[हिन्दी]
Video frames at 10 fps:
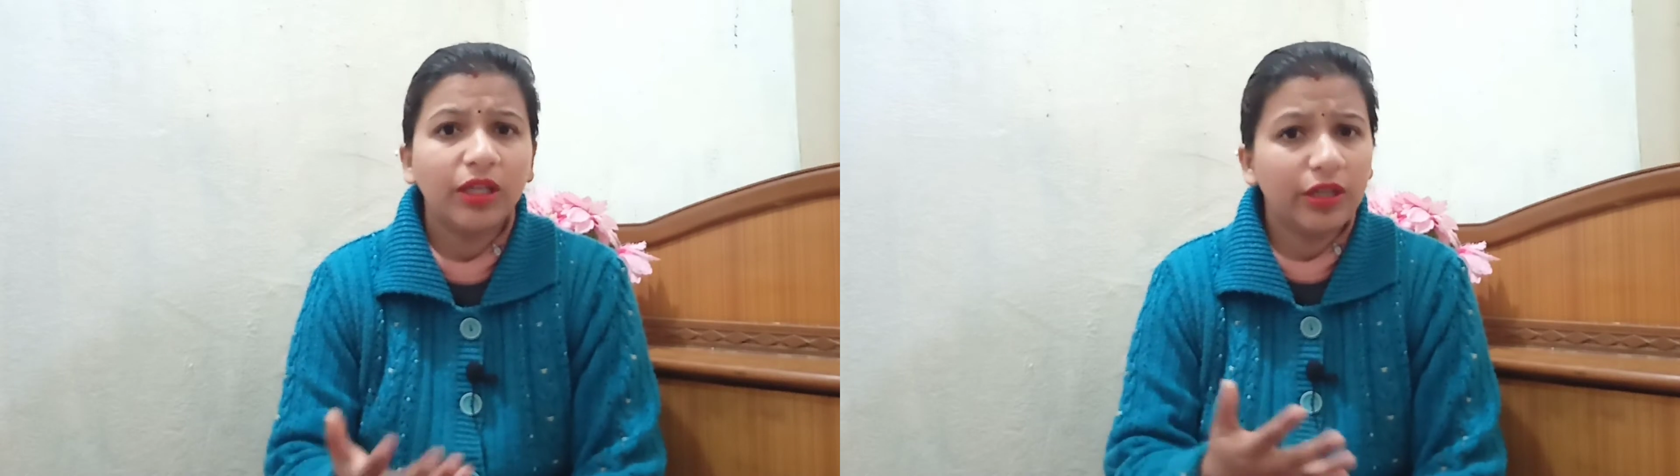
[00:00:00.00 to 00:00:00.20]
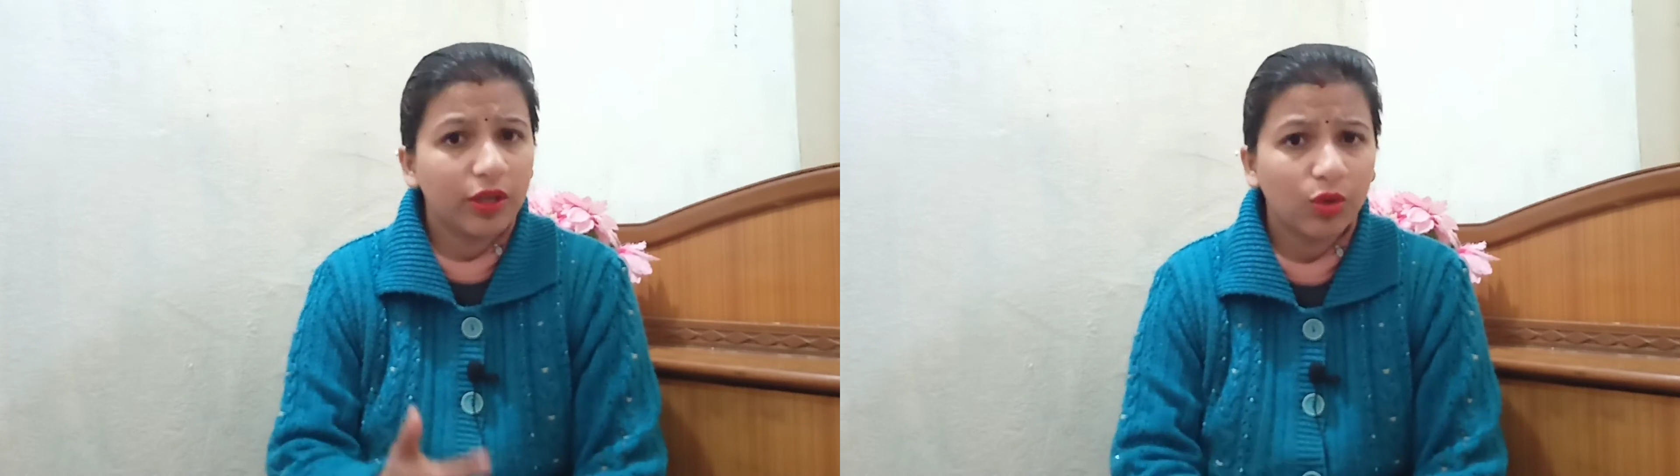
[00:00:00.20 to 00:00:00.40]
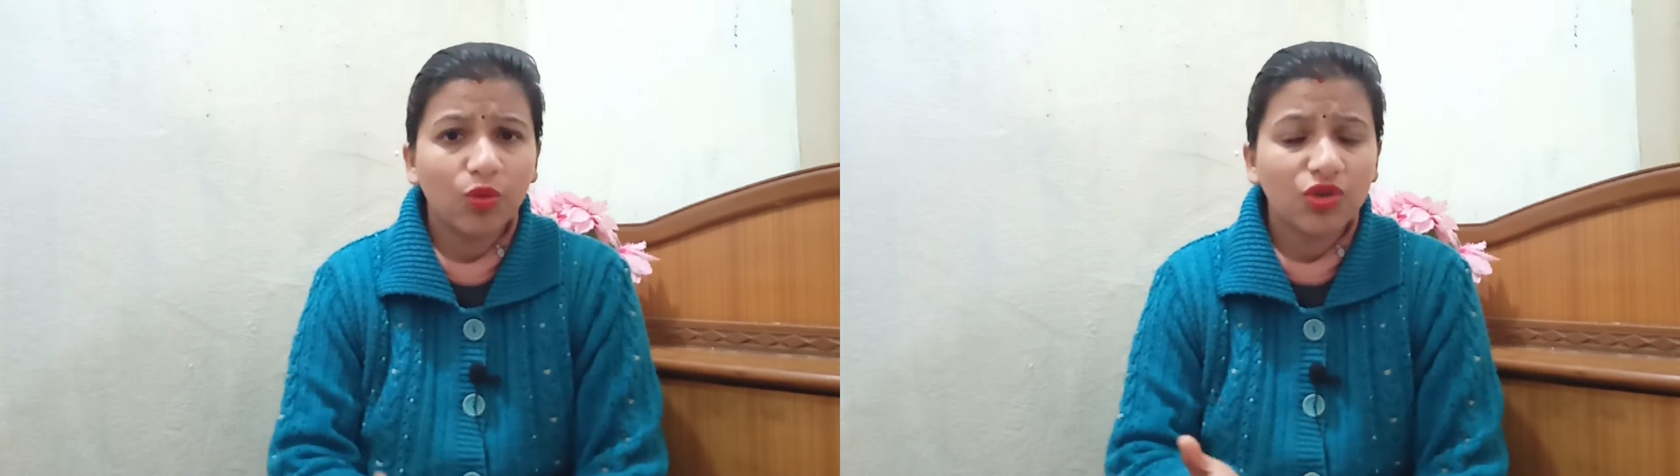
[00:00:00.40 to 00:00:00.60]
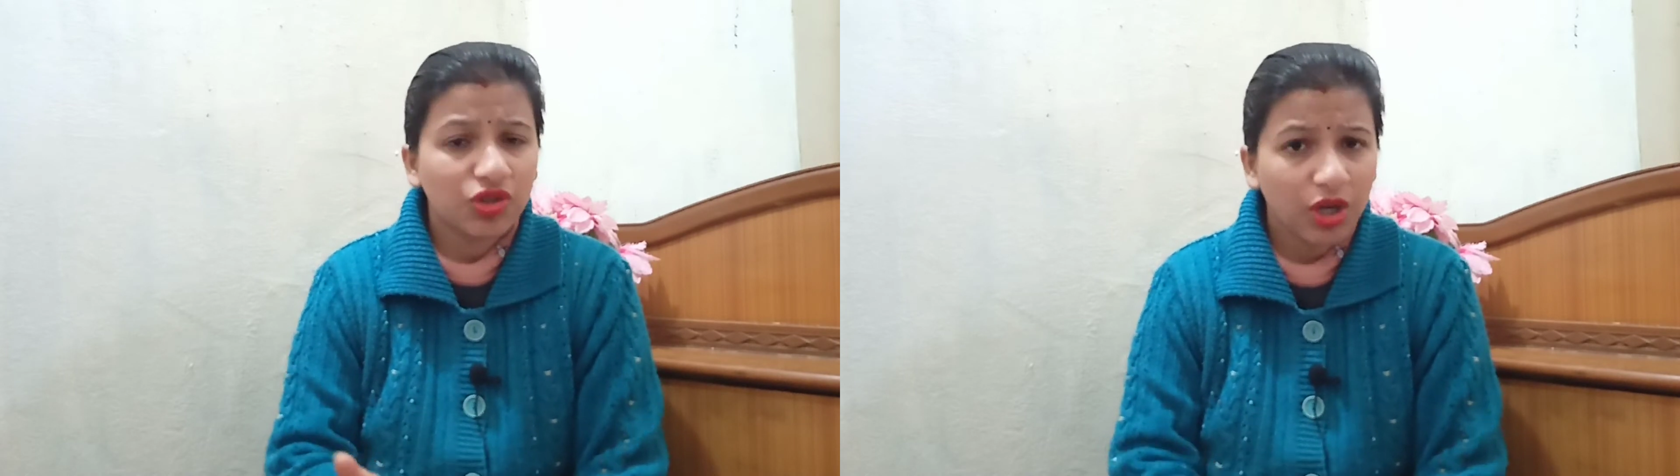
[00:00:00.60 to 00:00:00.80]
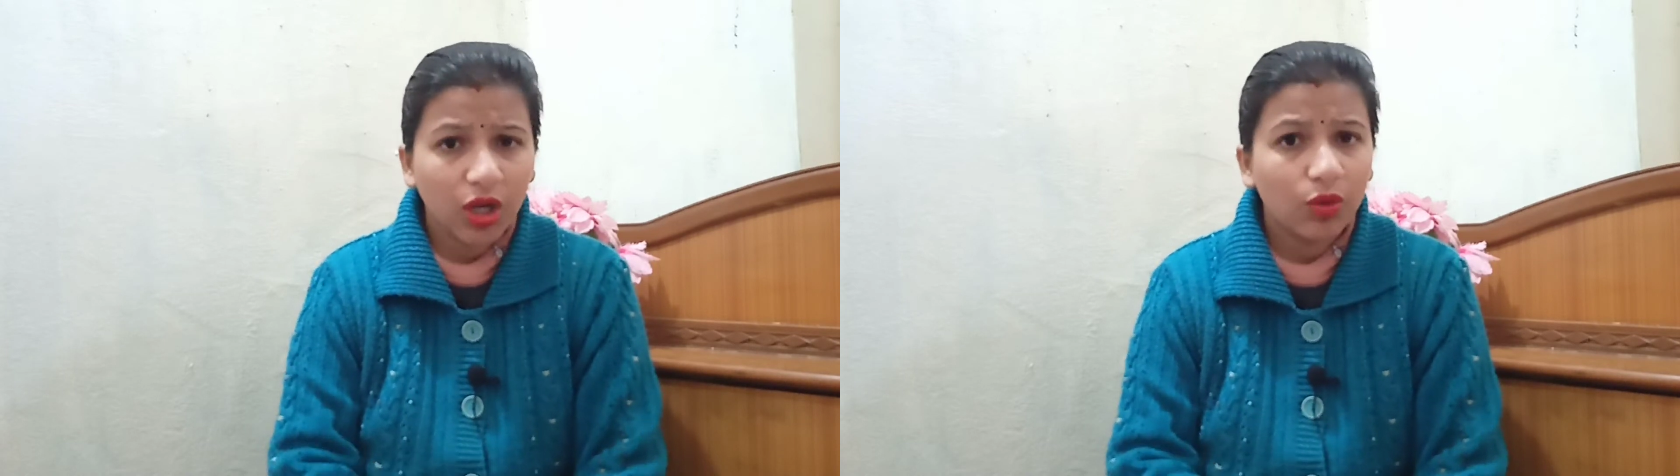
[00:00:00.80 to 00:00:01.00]
इंटर
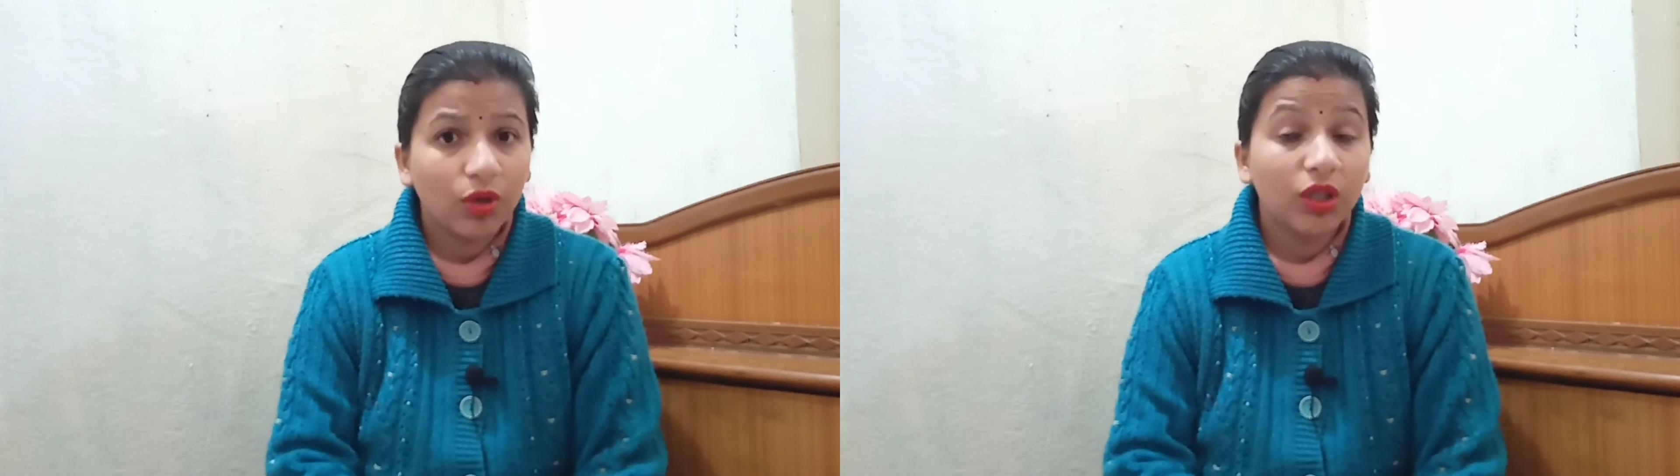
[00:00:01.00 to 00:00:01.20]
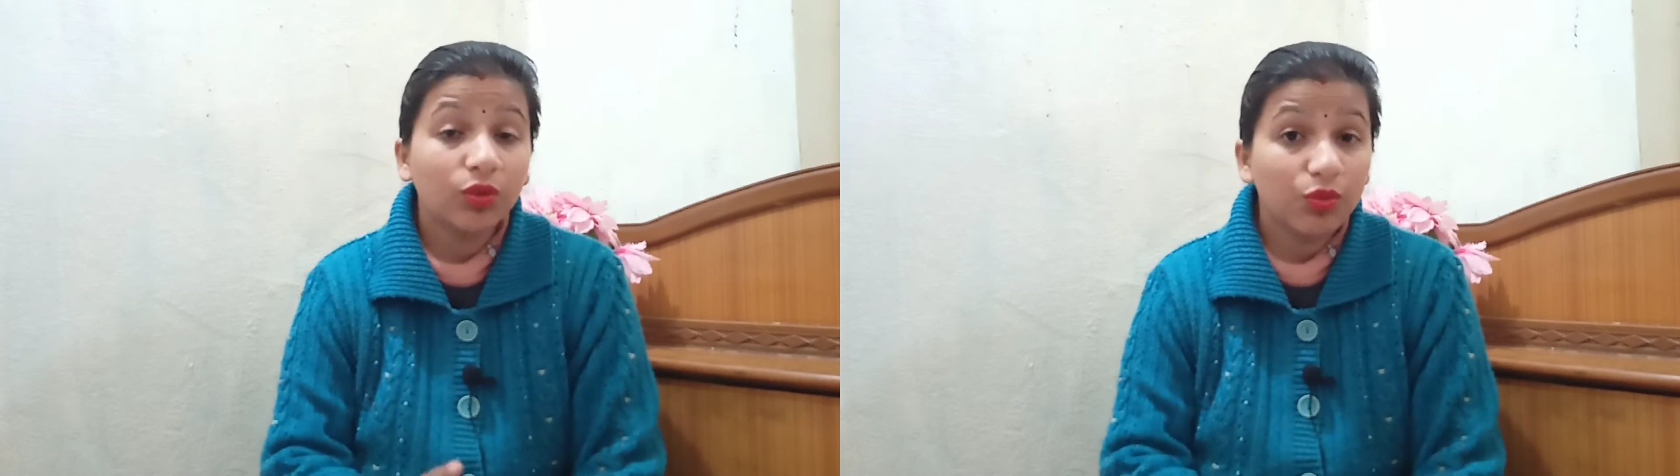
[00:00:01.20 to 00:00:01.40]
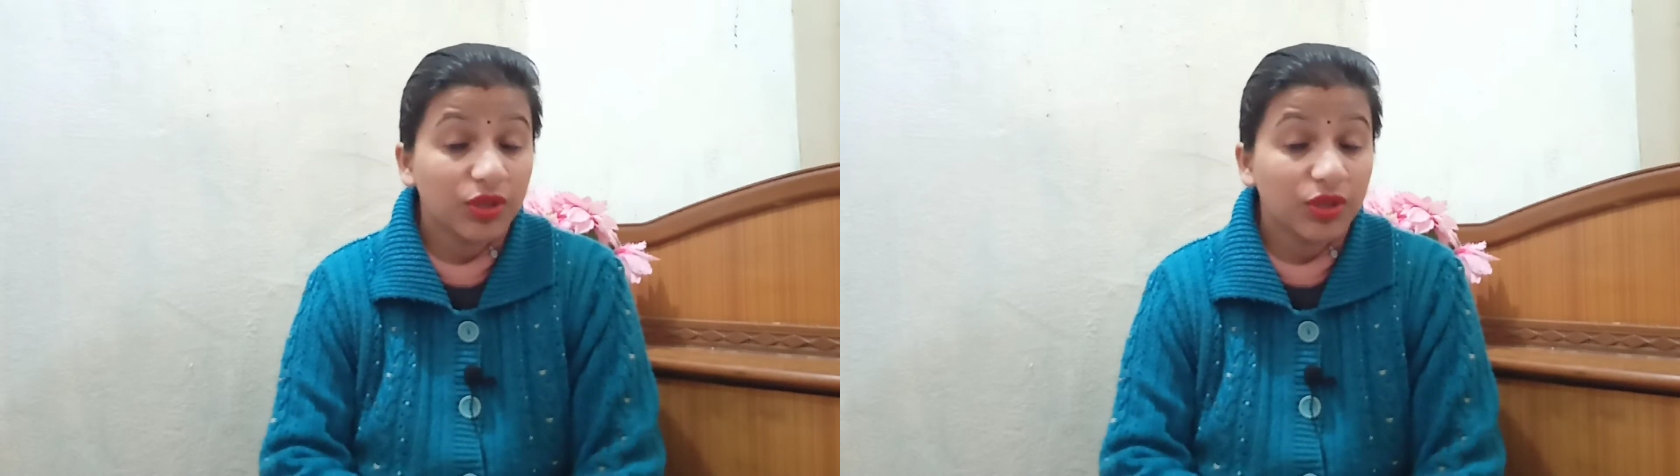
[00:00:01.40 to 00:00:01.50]
कोर्स चला होगा तो